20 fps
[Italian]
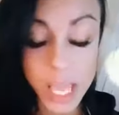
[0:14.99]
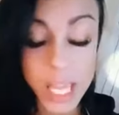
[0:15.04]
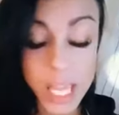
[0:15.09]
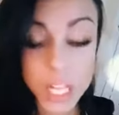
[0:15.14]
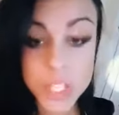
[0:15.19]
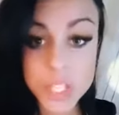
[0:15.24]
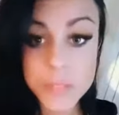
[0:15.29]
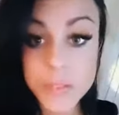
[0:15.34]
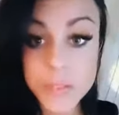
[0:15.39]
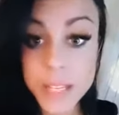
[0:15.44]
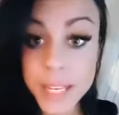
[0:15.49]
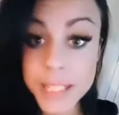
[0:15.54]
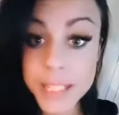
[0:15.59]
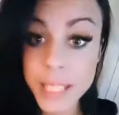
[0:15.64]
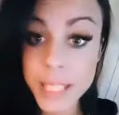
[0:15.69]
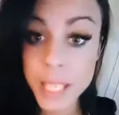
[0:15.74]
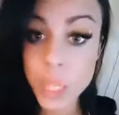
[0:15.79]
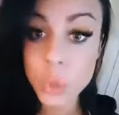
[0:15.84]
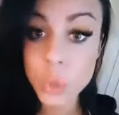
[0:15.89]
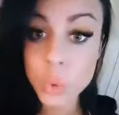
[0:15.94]

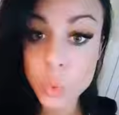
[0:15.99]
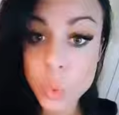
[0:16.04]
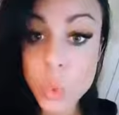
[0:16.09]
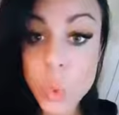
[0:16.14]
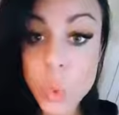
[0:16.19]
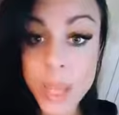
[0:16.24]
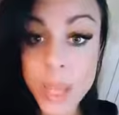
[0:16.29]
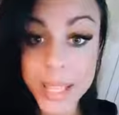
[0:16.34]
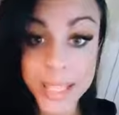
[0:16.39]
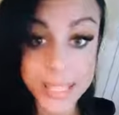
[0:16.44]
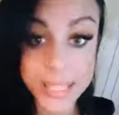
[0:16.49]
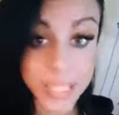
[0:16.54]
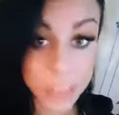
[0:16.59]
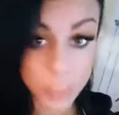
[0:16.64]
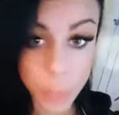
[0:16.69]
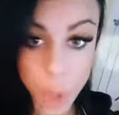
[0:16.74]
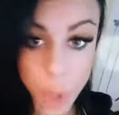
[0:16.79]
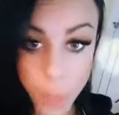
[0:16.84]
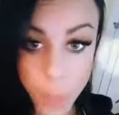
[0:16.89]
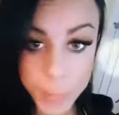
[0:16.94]
Riceverete due
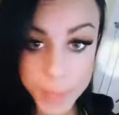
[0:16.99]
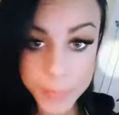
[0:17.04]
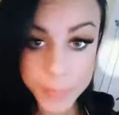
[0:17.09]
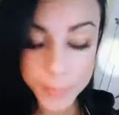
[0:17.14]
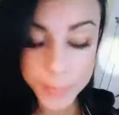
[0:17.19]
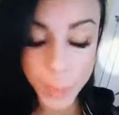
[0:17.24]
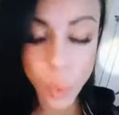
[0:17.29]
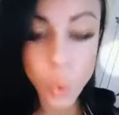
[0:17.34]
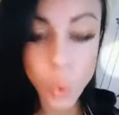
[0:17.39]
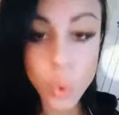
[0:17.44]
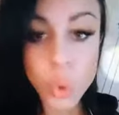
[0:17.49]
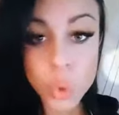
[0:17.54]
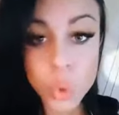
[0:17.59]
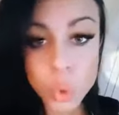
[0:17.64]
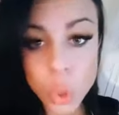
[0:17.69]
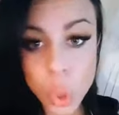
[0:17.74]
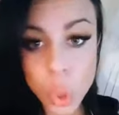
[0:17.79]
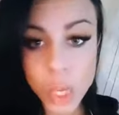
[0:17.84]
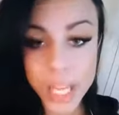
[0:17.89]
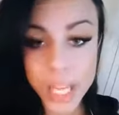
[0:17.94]
diplomi,
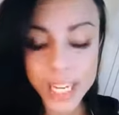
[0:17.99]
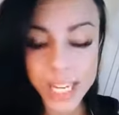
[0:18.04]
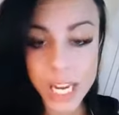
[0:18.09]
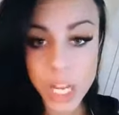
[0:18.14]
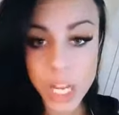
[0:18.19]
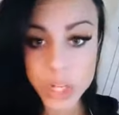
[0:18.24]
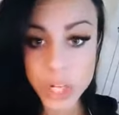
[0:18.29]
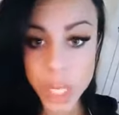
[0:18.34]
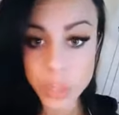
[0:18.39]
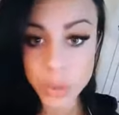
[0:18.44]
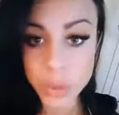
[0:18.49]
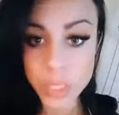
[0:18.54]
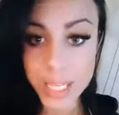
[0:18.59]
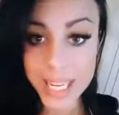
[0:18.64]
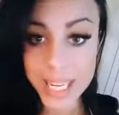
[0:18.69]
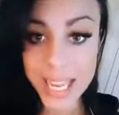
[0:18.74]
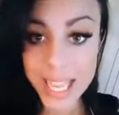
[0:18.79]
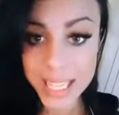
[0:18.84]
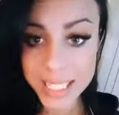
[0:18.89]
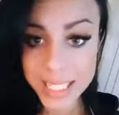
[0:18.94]
uno rilasciato
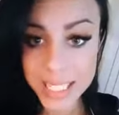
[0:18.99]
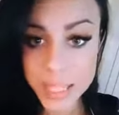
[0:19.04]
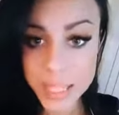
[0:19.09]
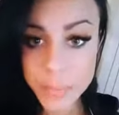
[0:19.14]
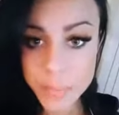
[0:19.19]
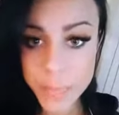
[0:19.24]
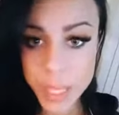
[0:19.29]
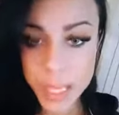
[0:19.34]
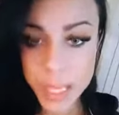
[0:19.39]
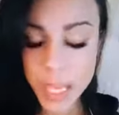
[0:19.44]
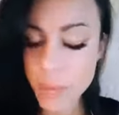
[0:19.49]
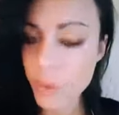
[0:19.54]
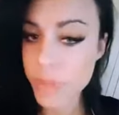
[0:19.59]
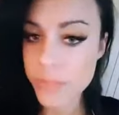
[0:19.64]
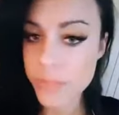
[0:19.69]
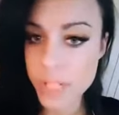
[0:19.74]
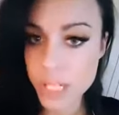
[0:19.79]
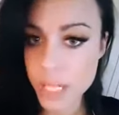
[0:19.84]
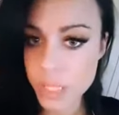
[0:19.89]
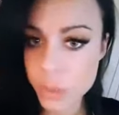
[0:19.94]
dall'ACLI che è una
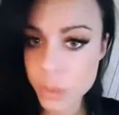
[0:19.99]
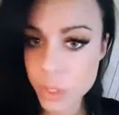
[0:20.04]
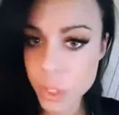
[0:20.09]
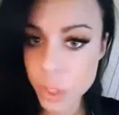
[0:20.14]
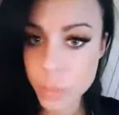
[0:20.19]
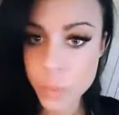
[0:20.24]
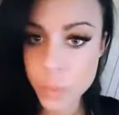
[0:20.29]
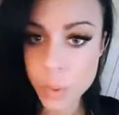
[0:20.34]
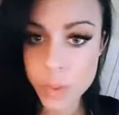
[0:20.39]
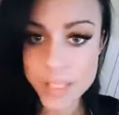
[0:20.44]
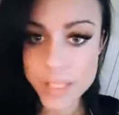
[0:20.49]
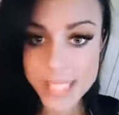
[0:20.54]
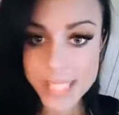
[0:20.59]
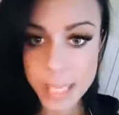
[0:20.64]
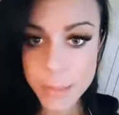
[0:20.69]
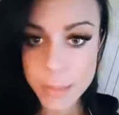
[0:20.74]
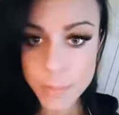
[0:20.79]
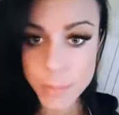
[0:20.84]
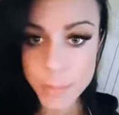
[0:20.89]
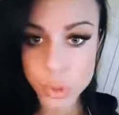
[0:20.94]
federazione comunque
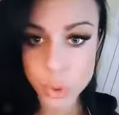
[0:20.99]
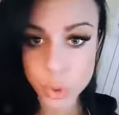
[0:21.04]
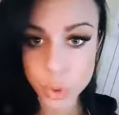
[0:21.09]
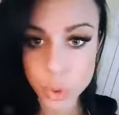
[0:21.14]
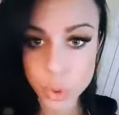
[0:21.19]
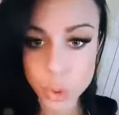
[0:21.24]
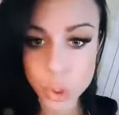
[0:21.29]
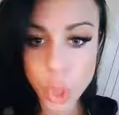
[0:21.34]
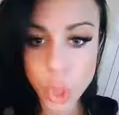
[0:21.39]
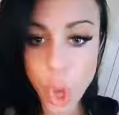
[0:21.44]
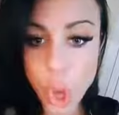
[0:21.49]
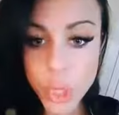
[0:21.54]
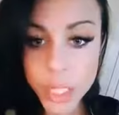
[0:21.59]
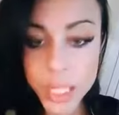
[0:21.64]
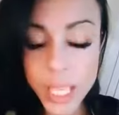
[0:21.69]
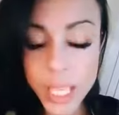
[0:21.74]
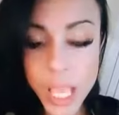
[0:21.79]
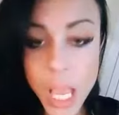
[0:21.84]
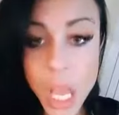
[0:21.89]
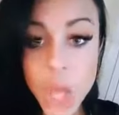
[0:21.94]
sempre sotto il
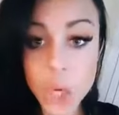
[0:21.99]
CONI,